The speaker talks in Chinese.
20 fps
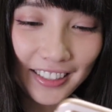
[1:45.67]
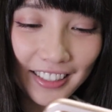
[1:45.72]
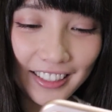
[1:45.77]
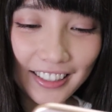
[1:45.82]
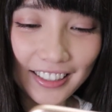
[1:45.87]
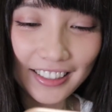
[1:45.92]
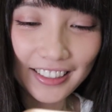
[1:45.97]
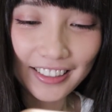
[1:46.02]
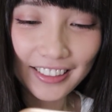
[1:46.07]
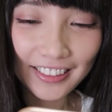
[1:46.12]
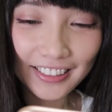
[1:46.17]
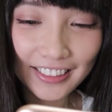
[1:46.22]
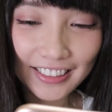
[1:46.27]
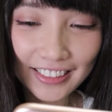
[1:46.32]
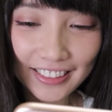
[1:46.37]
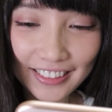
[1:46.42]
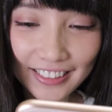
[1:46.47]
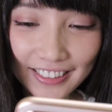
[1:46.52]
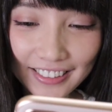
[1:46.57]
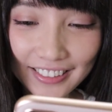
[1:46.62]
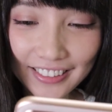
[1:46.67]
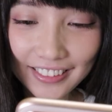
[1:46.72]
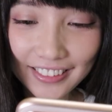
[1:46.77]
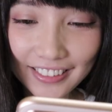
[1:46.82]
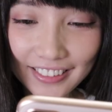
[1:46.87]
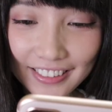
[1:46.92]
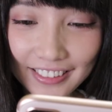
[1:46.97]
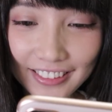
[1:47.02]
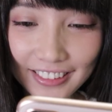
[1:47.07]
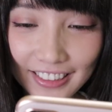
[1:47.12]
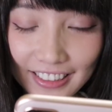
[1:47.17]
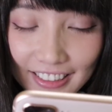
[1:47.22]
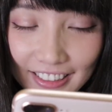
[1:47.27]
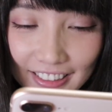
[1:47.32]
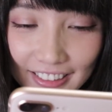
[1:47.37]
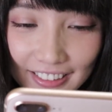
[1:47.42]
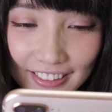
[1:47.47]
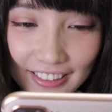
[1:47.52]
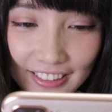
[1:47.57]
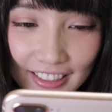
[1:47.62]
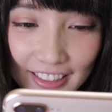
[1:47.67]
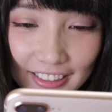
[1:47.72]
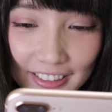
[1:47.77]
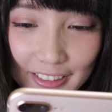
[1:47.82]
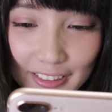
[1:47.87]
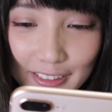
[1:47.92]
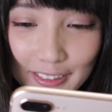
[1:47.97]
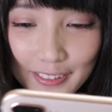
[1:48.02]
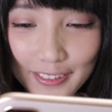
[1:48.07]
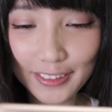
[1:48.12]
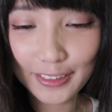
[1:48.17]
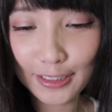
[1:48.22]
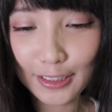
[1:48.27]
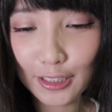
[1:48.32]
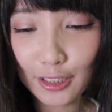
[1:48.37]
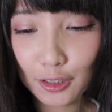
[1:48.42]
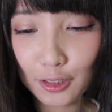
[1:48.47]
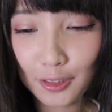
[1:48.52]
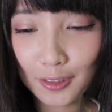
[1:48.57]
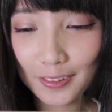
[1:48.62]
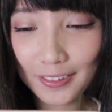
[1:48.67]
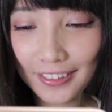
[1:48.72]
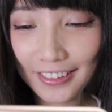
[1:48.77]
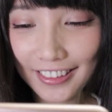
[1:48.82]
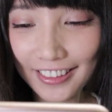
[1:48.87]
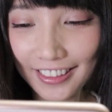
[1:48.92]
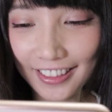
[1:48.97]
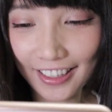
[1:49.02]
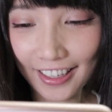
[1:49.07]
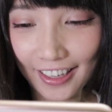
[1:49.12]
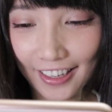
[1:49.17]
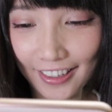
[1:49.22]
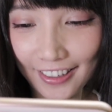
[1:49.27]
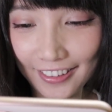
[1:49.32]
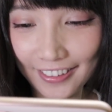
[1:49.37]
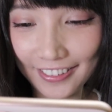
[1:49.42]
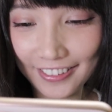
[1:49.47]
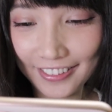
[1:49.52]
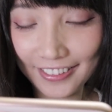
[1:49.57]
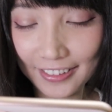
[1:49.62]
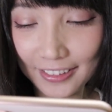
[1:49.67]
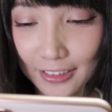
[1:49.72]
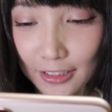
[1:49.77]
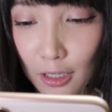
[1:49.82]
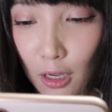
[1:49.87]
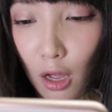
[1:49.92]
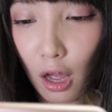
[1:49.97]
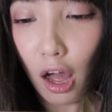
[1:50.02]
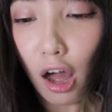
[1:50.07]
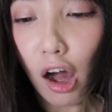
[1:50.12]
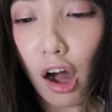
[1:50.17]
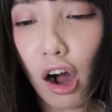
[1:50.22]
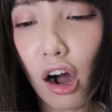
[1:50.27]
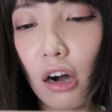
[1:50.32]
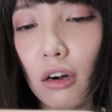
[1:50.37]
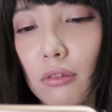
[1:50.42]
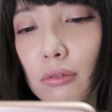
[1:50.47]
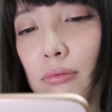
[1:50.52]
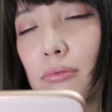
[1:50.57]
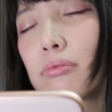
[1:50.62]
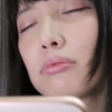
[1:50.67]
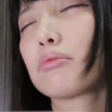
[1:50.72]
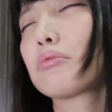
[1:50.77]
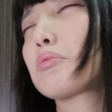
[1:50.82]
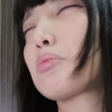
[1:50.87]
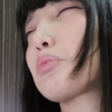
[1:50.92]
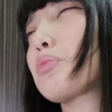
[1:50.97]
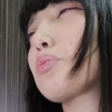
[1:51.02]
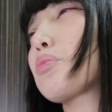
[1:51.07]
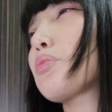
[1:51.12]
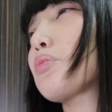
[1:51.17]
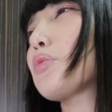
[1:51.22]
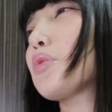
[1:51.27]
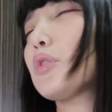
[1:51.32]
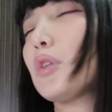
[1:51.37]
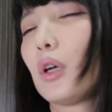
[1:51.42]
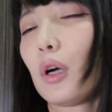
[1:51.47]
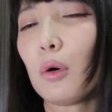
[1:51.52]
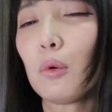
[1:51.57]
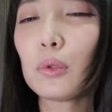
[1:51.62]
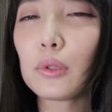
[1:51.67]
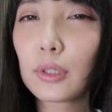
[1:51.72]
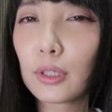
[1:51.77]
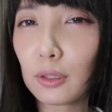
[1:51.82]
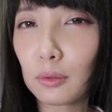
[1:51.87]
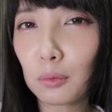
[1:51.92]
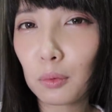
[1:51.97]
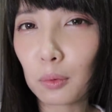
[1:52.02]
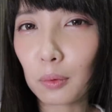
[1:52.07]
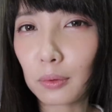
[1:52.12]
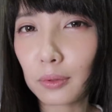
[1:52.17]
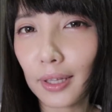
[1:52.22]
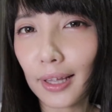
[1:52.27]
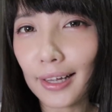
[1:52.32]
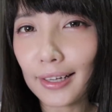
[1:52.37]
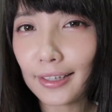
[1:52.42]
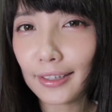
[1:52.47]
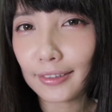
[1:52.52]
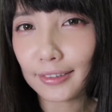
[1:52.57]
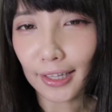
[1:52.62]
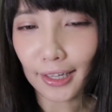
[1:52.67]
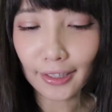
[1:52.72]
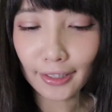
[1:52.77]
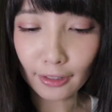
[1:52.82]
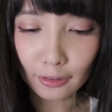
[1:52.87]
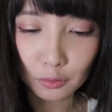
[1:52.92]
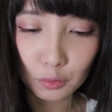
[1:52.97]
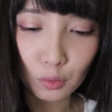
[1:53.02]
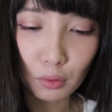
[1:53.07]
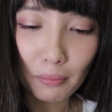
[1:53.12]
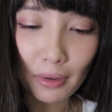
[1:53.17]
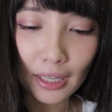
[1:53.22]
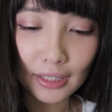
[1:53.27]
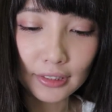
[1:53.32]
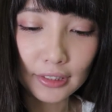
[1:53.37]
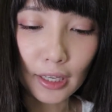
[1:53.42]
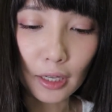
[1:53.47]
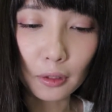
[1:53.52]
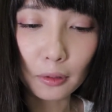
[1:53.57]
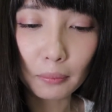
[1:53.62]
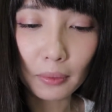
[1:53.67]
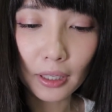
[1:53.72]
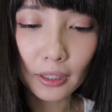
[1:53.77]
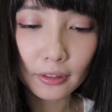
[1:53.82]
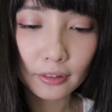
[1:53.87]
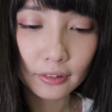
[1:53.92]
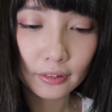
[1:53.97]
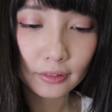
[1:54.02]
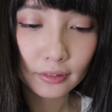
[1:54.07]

啊，原来是五星的终点哦。哦，我的颜鲁大概可以打两桌麻将了吧？